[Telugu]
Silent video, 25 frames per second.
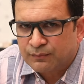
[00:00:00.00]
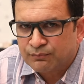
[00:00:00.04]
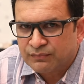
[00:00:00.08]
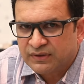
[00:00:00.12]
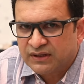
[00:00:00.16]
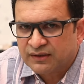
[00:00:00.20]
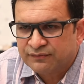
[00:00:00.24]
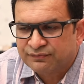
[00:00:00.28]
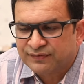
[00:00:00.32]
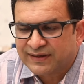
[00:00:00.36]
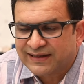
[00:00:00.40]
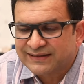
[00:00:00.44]
మీ
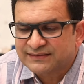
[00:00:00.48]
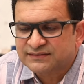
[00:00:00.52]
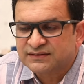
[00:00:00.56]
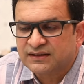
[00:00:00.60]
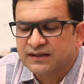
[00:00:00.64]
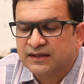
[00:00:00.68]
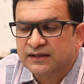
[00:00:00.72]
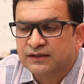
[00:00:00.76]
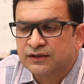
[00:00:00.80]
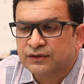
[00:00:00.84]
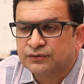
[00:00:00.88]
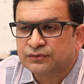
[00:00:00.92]

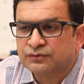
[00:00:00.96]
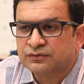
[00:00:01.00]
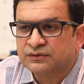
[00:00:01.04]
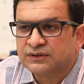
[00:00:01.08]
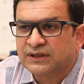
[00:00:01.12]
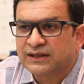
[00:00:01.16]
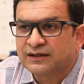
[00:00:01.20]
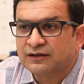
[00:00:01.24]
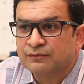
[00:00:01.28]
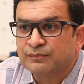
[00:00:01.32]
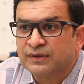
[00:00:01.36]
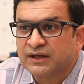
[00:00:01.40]
ఫాస్టింగ్ ఏదవుతుందో
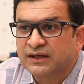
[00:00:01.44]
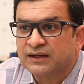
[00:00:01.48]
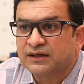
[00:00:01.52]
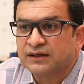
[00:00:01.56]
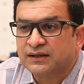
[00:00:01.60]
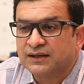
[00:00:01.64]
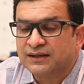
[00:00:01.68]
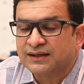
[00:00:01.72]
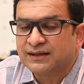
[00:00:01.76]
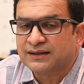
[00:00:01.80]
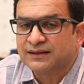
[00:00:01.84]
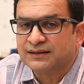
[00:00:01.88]
దట్ మేక్
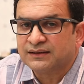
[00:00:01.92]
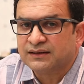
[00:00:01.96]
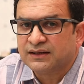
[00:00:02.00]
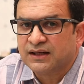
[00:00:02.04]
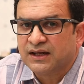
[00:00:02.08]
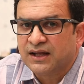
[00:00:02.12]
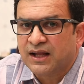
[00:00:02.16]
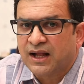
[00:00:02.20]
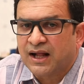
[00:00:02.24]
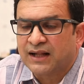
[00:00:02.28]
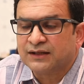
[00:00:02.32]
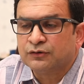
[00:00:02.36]
అంటే
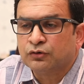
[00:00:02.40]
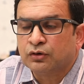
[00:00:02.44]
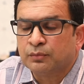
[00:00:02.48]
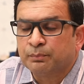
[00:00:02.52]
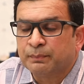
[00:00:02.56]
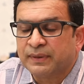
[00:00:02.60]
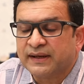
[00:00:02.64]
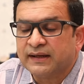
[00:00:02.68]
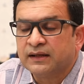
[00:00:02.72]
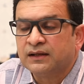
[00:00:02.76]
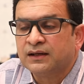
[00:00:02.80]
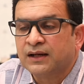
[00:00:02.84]
అది ఒక
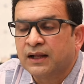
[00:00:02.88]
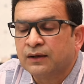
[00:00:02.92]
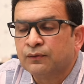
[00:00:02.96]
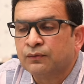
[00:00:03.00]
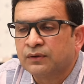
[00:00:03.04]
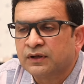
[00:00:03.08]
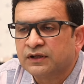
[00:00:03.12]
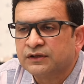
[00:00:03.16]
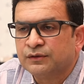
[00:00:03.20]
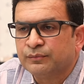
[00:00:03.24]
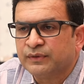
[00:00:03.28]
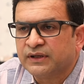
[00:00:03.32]
పెయిన్ లాగా
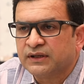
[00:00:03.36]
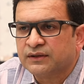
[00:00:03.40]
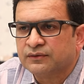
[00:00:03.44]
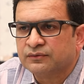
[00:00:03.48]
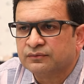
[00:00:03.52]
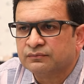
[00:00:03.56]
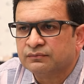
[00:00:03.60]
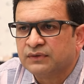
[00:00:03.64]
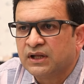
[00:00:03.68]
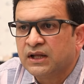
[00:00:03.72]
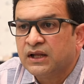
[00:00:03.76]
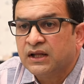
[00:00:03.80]
ఉండదు మీకు
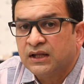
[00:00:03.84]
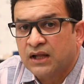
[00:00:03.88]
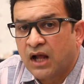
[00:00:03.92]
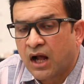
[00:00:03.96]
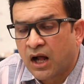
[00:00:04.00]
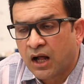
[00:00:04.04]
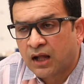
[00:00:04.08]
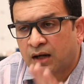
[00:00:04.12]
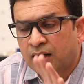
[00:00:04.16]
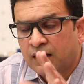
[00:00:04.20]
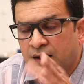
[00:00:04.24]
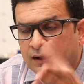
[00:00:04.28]

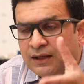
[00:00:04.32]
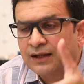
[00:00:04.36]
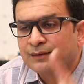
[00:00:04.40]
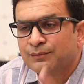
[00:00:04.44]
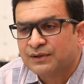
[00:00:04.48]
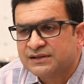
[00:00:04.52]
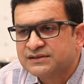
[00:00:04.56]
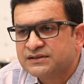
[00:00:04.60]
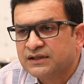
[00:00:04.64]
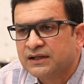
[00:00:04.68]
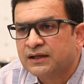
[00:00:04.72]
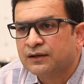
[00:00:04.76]
ఆరు రకాల
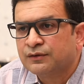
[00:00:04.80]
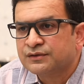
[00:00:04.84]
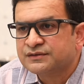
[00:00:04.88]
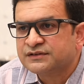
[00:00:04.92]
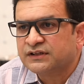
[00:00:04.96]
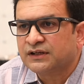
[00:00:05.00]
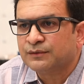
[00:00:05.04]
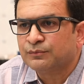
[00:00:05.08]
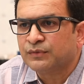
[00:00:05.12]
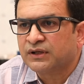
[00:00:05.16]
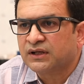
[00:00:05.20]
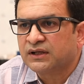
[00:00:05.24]
మజ్జిగలే
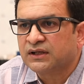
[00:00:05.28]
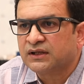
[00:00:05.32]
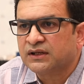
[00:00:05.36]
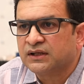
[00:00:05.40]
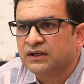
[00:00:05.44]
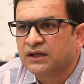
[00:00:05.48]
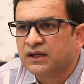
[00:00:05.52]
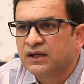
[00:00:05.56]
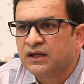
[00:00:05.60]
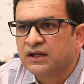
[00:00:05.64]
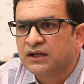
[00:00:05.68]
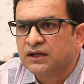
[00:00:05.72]
వచ్చాయి మనకి
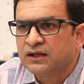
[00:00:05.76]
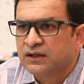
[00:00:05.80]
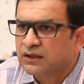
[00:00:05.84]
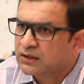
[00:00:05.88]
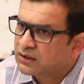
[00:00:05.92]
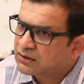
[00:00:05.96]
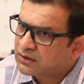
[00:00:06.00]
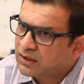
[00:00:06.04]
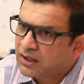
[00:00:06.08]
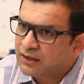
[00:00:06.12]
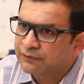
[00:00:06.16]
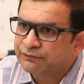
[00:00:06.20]
ఇంకా
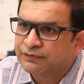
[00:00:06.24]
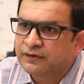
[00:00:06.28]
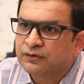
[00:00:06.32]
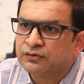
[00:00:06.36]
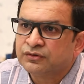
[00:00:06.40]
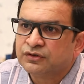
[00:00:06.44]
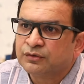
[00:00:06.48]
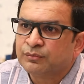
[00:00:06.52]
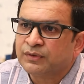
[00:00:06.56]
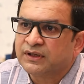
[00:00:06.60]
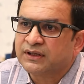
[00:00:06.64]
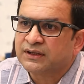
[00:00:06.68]
కాఫీ
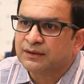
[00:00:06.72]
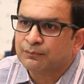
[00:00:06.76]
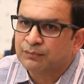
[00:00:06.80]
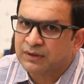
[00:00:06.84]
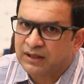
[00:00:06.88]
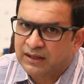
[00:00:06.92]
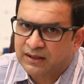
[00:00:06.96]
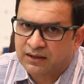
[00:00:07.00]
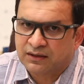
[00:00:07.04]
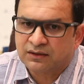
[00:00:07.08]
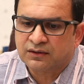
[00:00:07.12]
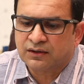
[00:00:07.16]
ఉంది మనకి
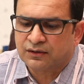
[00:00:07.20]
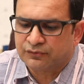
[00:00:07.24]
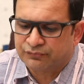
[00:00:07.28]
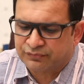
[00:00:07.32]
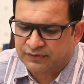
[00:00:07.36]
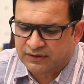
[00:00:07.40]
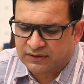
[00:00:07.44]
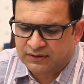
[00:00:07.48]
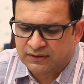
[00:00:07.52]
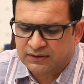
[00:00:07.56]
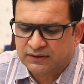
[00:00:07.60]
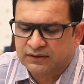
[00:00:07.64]
బ్లాక్
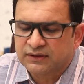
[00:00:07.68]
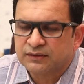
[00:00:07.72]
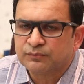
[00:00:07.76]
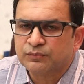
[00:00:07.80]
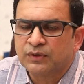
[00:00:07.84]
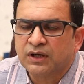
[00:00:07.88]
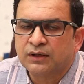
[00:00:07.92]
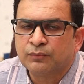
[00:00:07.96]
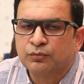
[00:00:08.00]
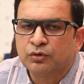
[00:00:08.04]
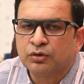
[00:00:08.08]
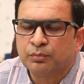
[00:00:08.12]
కాఫీ
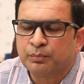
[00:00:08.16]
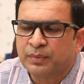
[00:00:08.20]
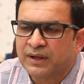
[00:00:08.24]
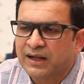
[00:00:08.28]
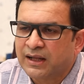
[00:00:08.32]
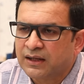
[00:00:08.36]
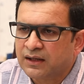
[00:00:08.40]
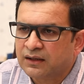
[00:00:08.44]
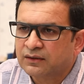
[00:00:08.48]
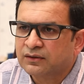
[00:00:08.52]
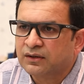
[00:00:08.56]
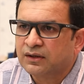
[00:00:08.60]
మామూలు
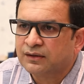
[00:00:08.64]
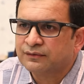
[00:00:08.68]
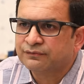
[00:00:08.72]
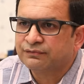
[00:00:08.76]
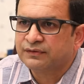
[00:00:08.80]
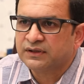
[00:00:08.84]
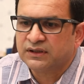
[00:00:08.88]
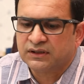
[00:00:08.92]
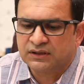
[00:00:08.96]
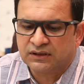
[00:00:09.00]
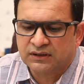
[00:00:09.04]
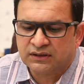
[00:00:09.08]
పాల
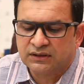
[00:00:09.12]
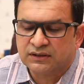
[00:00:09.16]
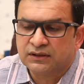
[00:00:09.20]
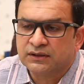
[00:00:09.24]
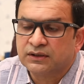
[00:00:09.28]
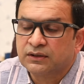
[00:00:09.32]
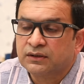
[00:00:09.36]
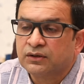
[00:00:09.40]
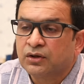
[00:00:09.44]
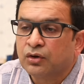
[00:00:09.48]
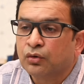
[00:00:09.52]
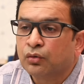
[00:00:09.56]
కాఫీ
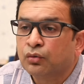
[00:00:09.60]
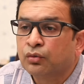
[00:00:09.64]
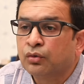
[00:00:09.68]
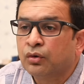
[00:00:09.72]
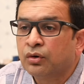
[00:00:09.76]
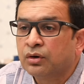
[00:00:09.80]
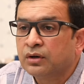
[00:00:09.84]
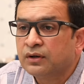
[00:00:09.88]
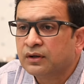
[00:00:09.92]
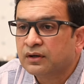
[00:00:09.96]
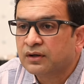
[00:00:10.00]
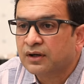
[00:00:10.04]

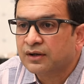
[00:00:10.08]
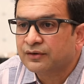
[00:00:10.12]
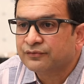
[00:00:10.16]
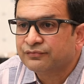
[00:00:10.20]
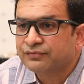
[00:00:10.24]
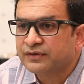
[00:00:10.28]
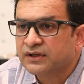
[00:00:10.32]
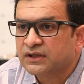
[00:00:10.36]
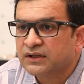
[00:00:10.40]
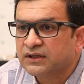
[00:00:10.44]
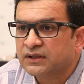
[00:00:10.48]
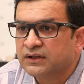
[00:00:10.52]
కోల్డ్
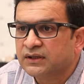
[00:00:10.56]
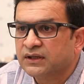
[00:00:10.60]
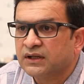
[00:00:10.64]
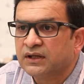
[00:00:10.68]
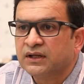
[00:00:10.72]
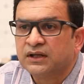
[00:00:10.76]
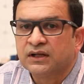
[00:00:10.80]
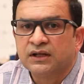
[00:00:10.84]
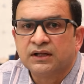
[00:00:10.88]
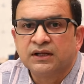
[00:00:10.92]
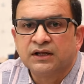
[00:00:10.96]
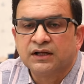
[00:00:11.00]
కాఫీ
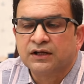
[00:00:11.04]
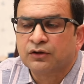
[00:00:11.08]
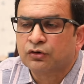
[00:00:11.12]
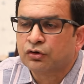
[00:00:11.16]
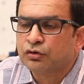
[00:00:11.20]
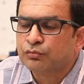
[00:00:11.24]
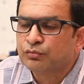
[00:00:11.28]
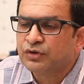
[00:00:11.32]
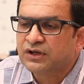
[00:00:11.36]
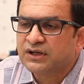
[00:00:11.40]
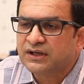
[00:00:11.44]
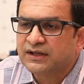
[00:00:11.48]
ఇంకా
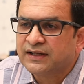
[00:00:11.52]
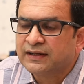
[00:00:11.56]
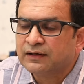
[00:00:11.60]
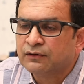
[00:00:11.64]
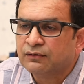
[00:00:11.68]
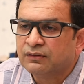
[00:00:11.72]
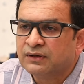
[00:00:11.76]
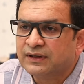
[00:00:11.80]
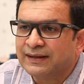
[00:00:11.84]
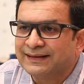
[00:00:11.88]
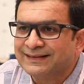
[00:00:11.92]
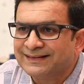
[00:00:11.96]
రెండు మూడు టీలు
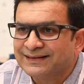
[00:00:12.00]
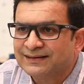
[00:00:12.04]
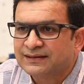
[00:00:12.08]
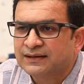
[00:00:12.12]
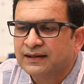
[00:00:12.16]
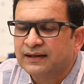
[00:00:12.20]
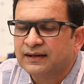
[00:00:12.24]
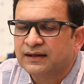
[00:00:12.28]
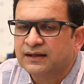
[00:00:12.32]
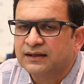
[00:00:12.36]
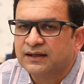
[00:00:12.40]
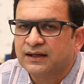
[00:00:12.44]
ఉంటాయి
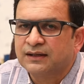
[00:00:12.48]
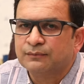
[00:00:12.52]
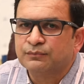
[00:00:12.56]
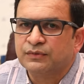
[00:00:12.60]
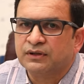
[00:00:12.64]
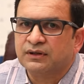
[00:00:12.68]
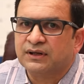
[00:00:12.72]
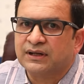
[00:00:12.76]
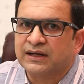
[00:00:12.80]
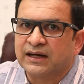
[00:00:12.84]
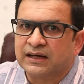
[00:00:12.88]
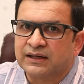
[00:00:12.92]
ఇట్లాగా
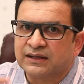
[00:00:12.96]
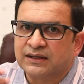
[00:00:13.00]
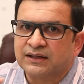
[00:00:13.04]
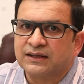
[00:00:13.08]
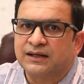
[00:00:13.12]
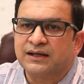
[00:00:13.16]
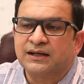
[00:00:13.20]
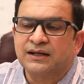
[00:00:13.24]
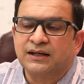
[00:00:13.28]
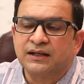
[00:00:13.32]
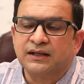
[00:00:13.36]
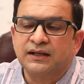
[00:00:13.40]
మీరు గంట
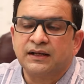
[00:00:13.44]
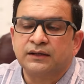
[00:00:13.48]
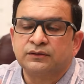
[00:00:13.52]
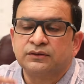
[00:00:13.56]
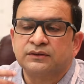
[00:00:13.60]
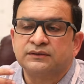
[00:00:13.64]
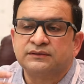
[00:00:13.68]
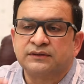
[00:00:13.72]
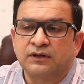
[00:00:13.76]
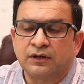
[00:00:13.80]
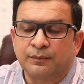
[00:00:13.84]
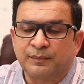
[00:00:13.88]
గంటకి ఏదో
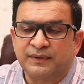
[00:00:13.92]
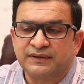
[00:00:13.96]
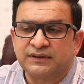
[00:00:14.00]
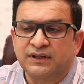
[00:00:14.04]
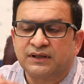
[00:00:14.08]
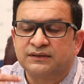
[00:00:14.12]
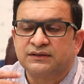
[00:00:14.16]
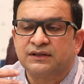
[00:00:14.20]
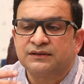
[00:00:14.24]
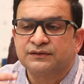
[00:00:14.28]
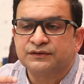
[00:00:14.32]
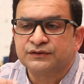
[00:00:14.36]

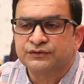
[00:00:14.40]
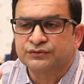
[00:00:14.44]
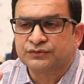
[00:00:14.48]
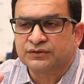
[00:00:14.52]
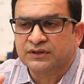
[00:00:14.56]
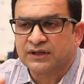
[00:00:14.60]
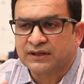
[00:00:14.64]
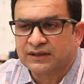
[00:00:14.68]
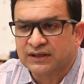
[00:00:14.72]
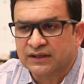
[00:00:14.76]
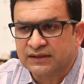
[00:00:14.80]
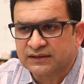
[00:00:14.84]
ద్రవపదార్థం
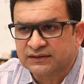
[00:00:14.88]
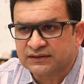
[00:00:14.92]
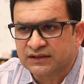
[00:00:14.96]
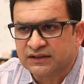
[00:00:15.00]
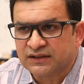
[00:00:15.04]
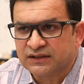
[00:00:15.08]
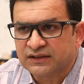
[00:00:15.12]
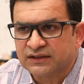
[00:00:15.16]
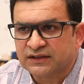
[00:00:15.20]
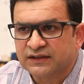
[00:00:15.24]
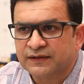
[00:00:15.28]
తీసుకున్నట్లయితే